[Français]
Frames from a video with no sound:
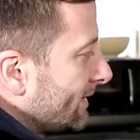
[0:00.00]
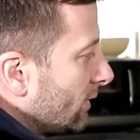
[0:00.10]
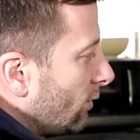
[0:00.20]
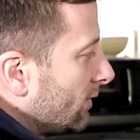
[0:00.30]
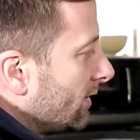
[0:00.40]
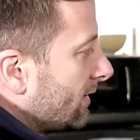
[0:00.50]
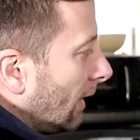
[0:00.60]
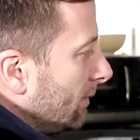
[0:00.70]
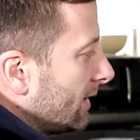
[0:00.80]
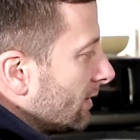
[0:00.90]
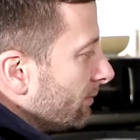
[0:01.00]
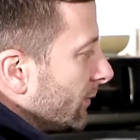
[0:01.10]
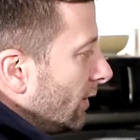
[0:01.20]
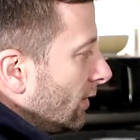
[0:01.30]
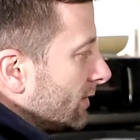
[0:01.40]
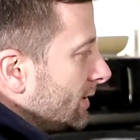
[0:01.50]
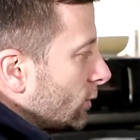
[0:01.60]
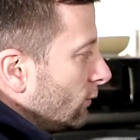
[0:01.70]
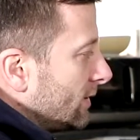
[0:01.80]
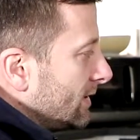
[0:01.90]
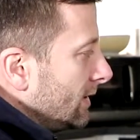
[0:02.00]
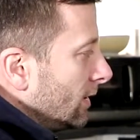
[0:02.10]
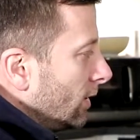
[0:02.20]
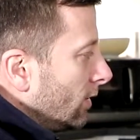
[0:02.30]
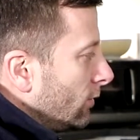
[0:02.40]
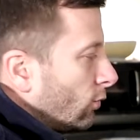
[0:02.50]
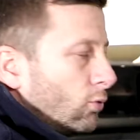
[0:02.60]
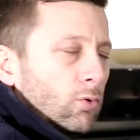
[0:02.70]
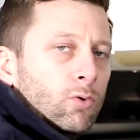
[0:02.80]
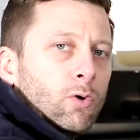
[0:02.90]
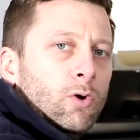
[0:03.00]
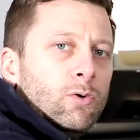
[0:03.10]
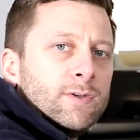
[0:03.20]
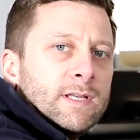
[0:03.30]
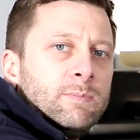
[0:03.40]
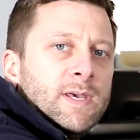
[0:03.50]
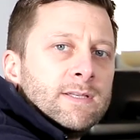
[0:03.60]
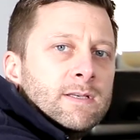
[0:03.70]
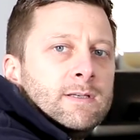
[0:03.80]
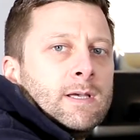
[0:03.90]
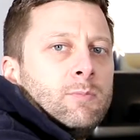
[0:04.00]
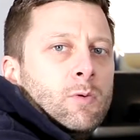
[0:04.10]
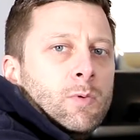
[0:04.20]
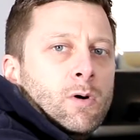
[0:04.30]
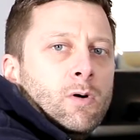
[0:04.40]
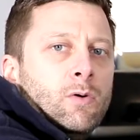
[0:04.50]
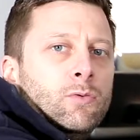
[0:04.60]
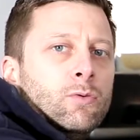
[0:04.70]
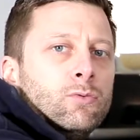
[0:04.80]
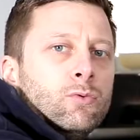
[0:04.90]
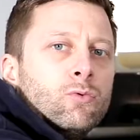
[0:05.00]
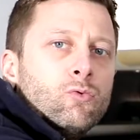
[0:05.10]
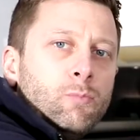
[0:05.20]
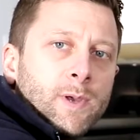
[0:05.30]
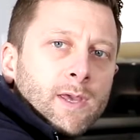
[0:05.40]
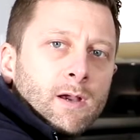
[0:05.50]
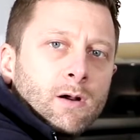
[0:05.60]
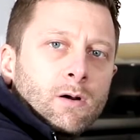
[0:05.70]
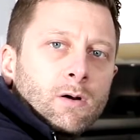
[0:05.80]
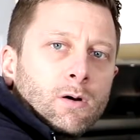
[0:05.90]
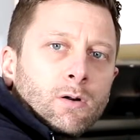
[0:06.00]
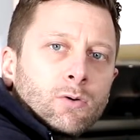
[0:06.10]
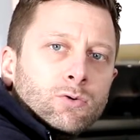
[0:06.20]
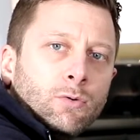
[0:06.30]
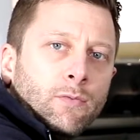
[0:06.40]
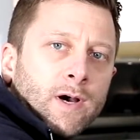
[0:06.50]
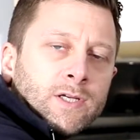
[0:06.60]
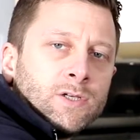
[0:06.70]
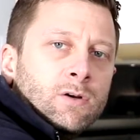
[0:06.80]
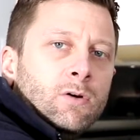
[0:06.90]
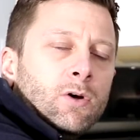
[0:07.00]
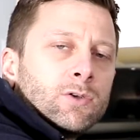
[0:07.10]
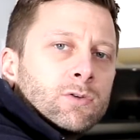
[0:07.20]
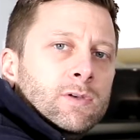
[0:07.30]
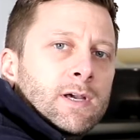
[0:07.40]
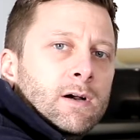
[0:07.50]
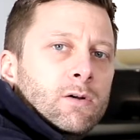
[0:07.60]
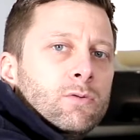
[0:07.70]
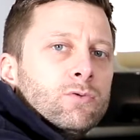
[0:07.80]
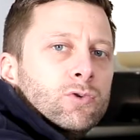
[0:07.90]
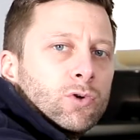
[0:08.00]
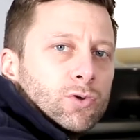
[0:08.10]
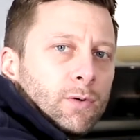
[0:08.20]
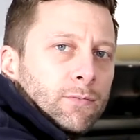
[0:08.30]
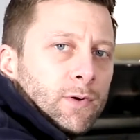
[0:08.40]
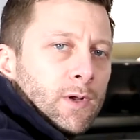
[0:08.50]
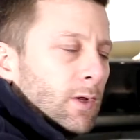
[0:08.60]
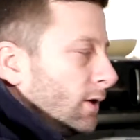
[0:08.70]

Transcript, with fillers: sécurité thermique euh, qui se trouve ici. Euh, donc le rôle de cette pièce est simplement donc, de couper le chauffage lorsqu'il y a une surchauffe.